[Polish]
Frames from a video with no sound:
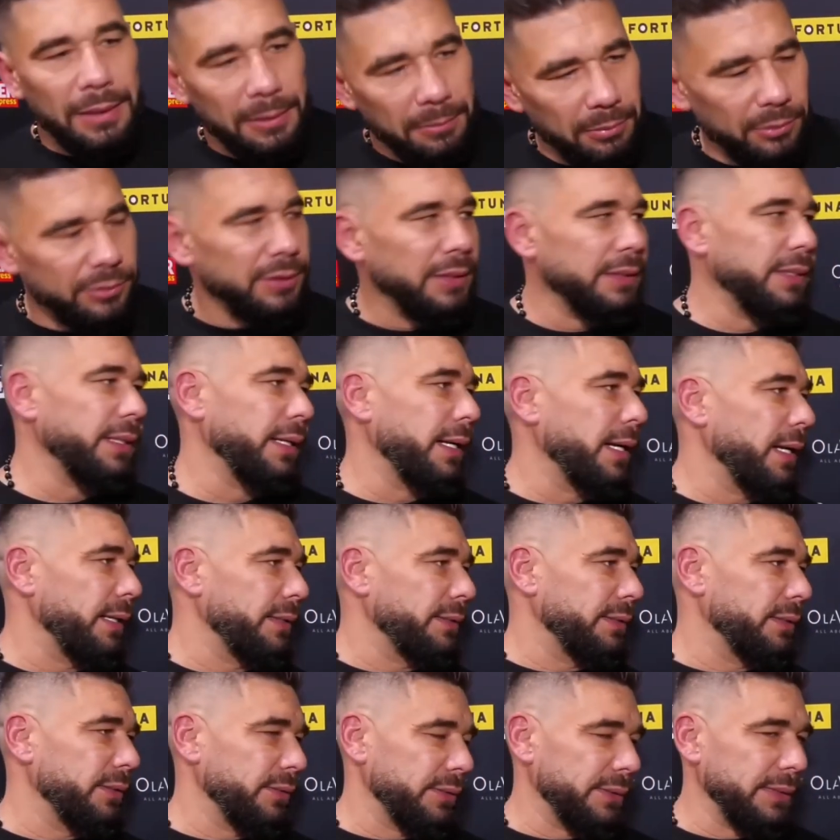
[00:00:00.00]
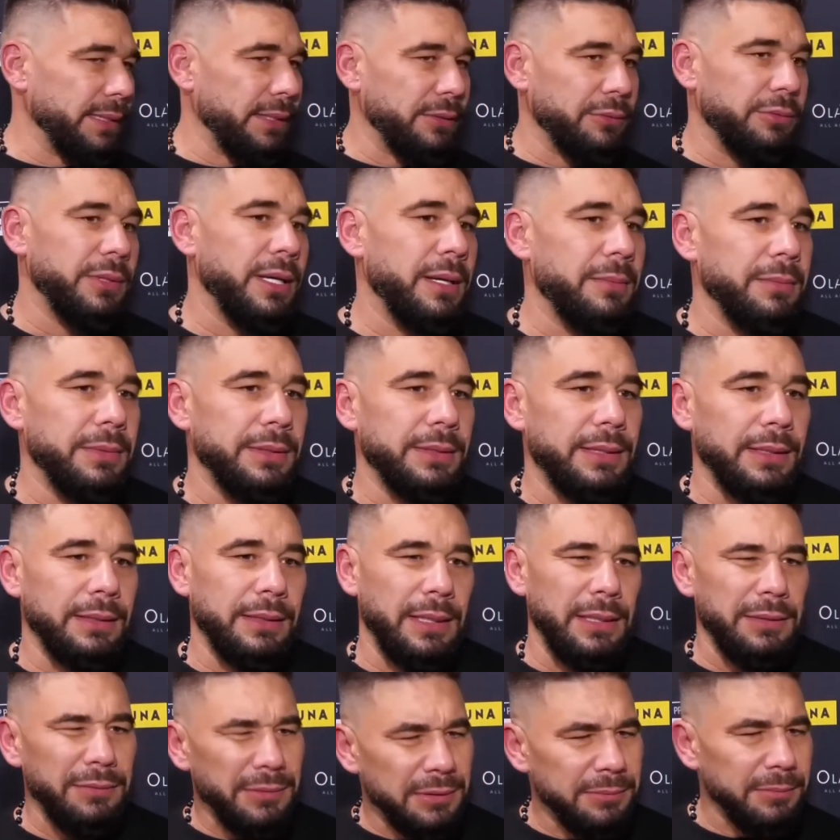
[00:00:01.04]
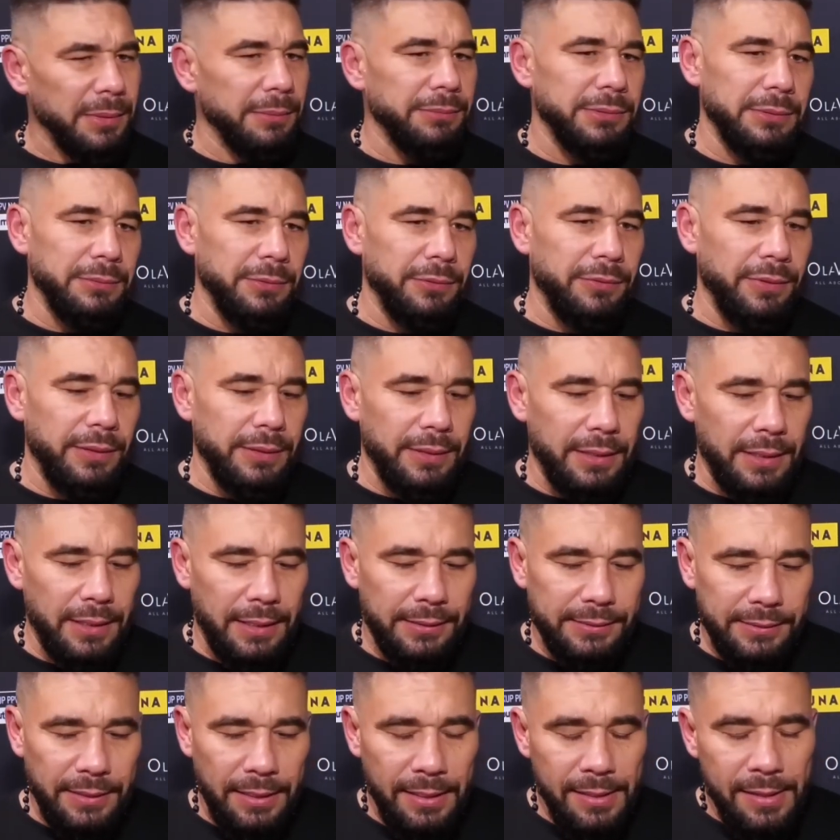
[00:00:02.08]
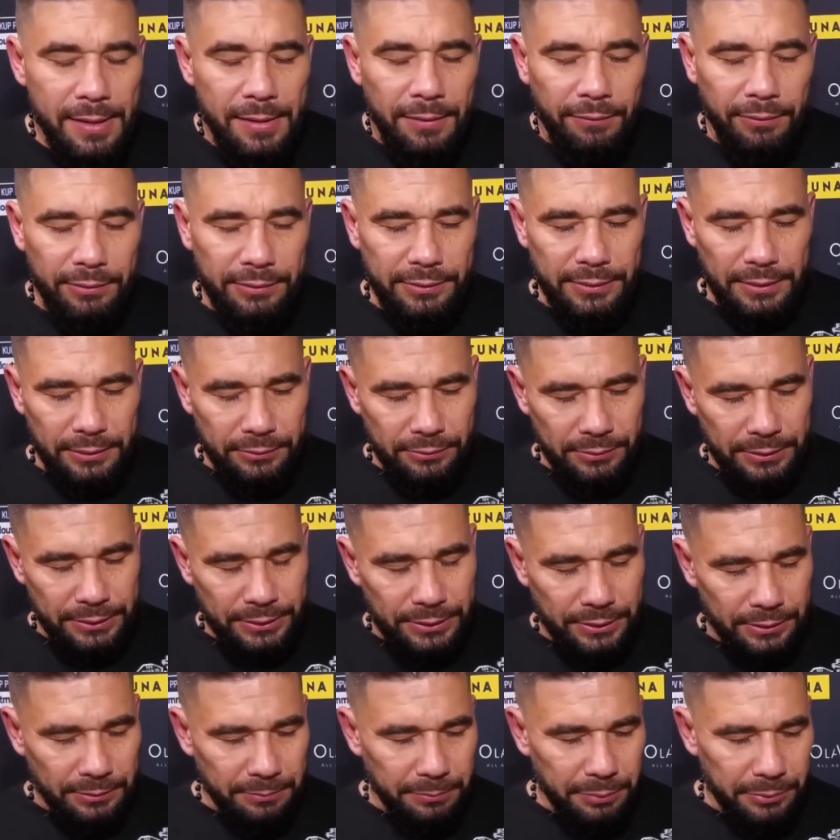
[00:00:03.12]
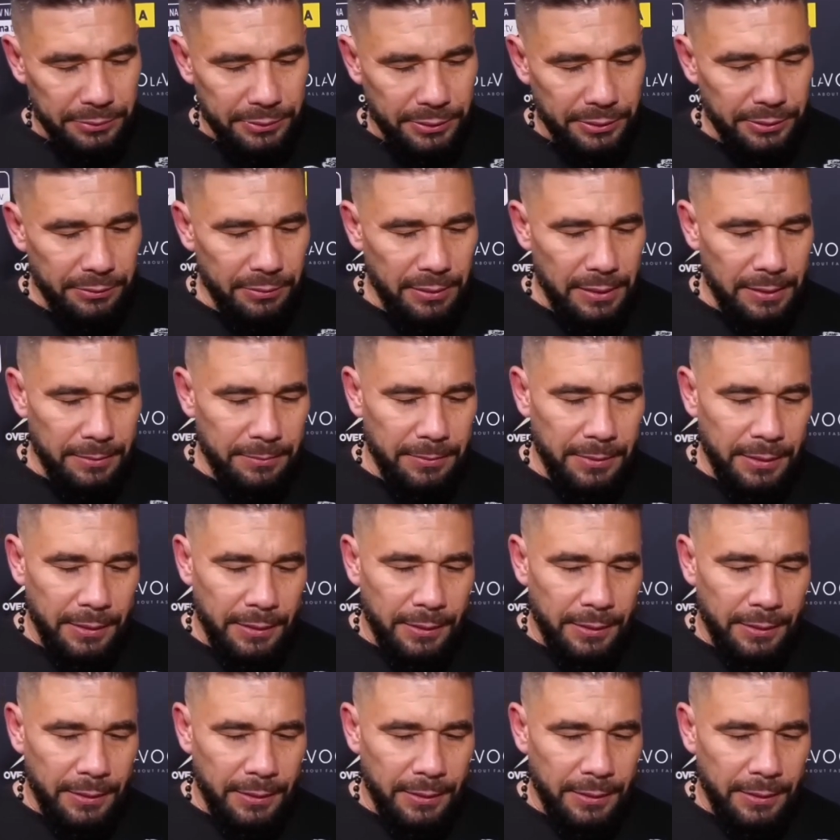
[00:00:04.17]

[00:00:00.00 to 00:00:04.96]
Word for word: ale bądź na tej karcie, no startujemy i tak dalej, więc mam z nimi fajne relacje. Więc na razie też się tym podzieliłem.